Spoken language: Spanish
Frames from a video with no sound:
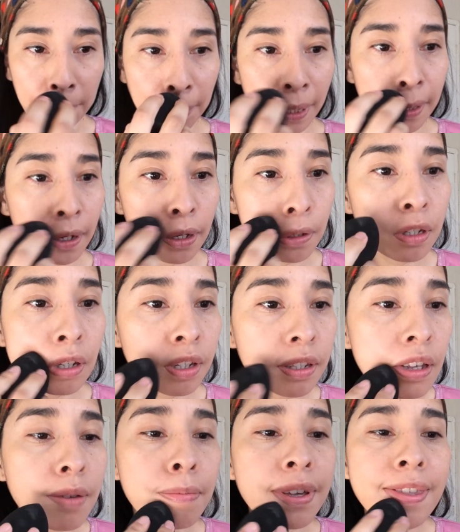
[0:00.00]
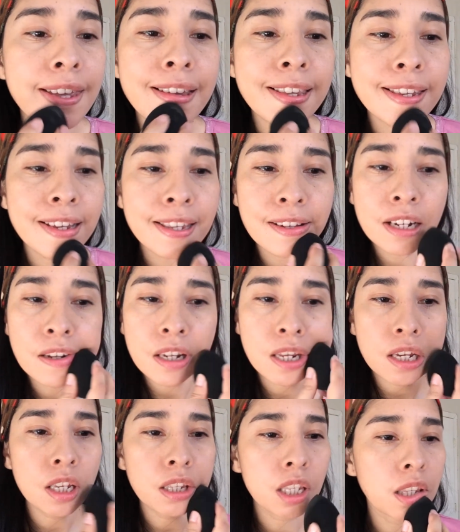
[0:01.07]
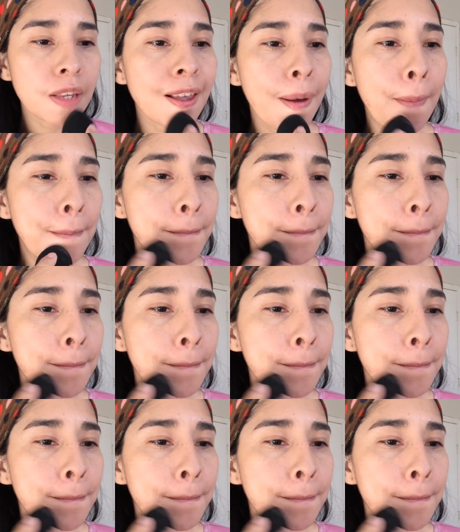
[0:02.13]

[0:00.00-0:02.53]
para deshacerme de esas líneas